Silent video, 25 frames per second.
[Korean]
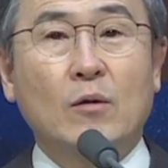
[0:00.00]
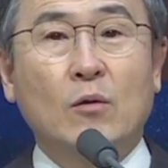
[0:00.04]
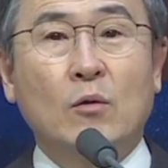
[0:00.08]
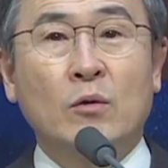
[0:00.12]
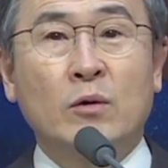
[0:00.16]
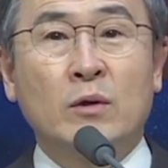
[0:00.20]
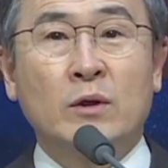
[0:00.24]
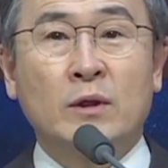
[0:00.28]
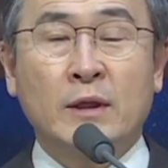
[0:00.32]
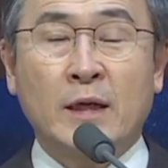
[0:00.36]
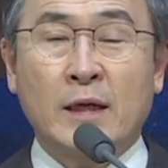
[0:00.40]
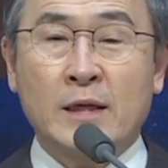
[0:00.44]

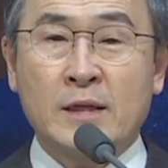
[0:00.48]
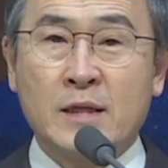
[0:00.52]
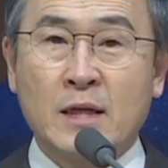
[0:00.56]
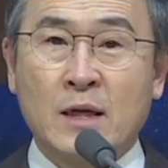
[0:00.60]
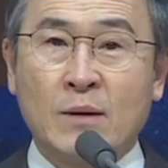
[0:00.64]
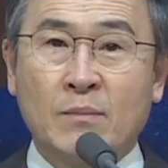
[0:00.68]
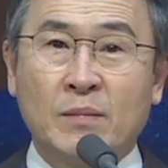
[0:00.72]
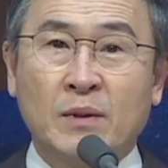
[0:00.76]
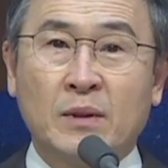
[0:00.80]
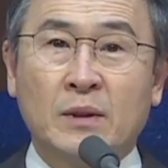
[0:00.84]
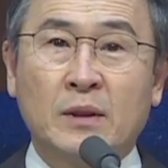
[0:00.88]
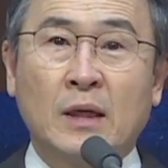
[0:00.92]
오늘 다시
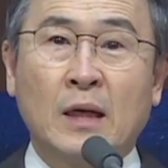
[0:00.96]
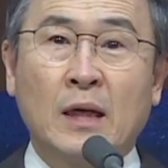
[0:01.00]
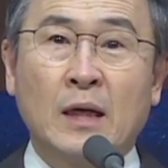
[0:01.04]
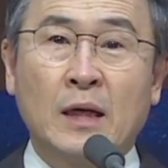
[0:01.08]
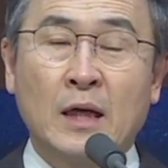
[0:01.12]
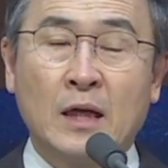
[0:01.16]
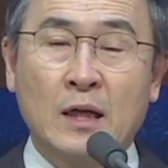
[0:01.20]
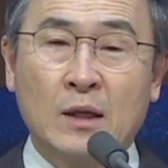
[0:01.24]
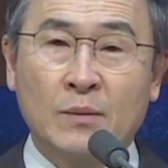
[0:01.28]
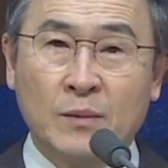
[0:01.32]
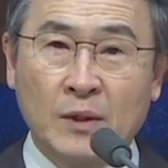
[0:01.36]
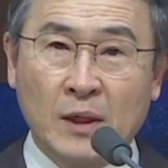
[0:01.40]
한번
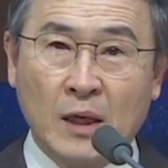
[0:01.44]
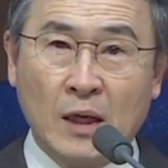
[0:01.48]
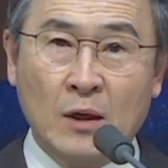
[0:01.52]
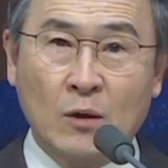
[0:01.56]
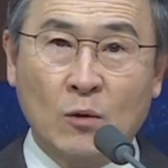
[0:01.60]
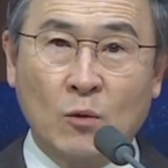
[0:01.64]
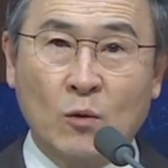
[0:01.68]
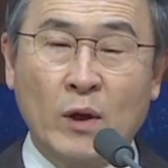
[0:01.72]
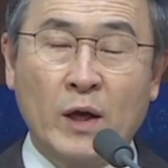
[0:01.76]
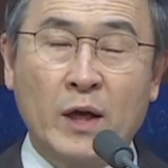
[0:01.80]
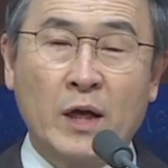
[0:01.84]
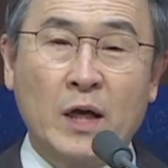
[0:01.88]
하나님을
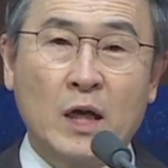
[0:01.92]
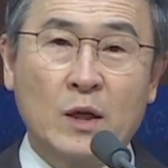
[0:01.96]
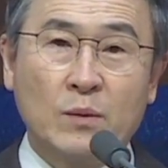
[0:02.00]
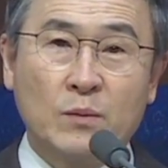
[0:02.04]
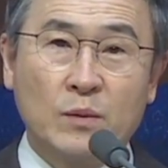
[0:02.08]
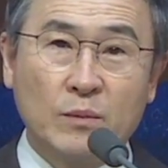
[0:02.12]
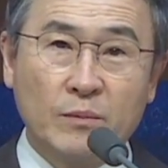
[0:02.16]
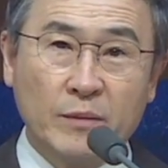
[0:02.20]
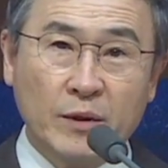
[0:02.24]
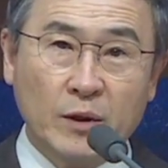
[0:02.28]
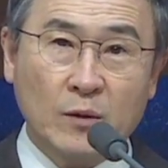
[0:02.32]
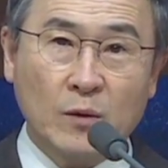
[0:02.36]
알고
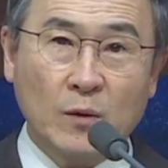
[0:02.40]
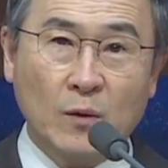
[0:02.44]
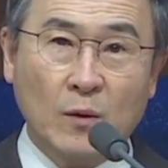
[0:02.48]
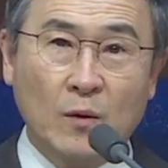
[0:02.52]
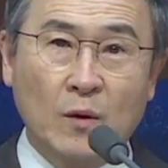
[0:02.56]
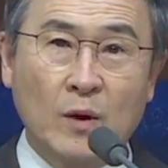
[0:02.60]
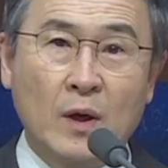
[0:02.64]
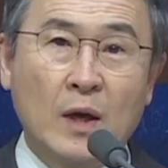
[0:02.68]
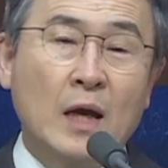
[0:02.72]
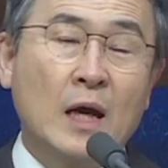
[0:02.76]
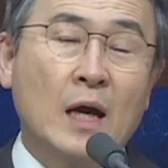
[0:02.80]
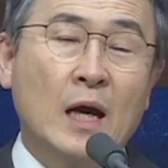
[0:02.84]
하나님을
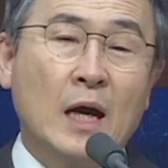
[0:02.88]
믿고